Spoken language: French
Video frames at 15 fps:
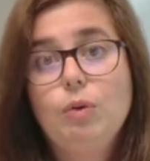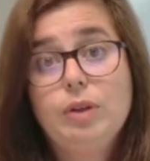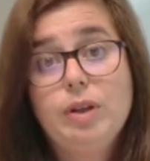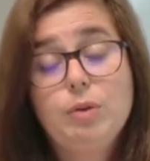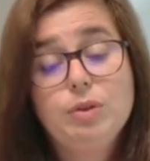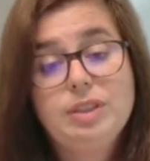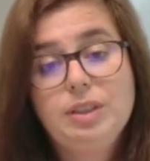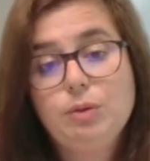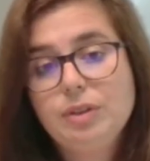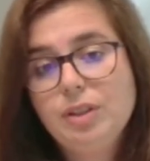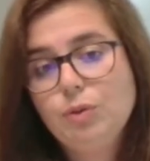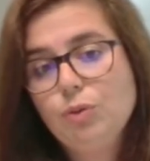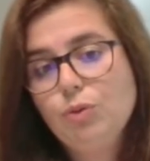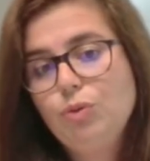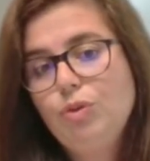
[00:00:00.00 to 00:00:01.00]
on a aussi donc,
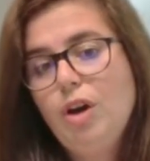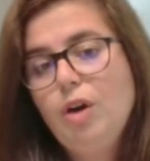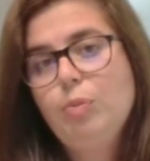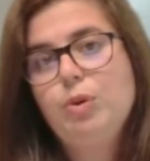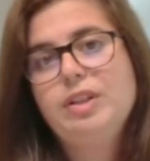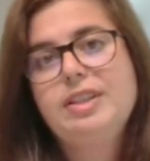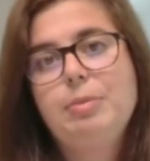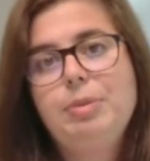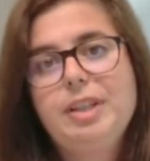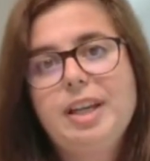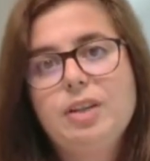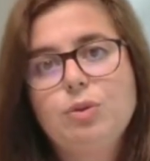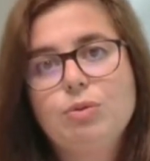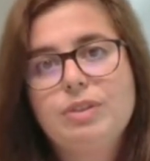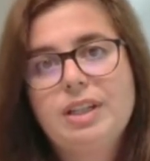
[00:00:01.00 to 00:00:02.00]
des onduleurs pour les
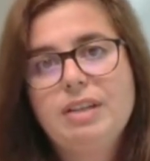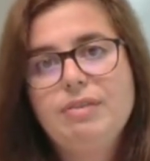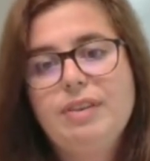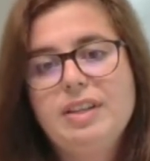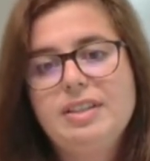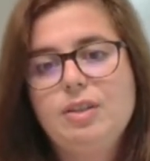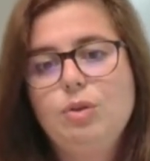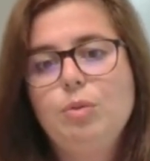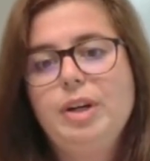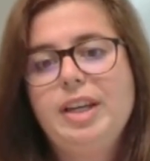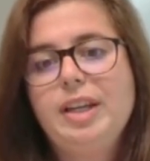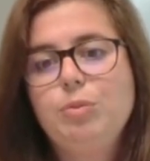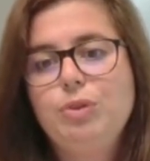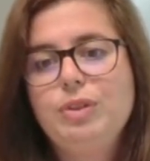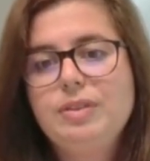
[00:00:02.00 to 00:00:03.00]
applications triphasées de
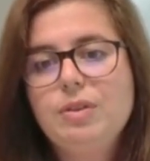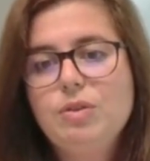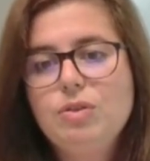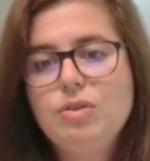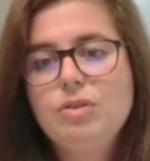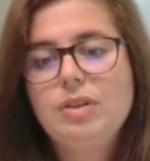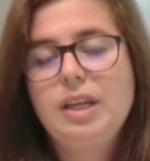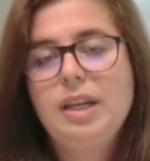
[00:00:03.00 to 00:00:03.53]
moyenne puissance.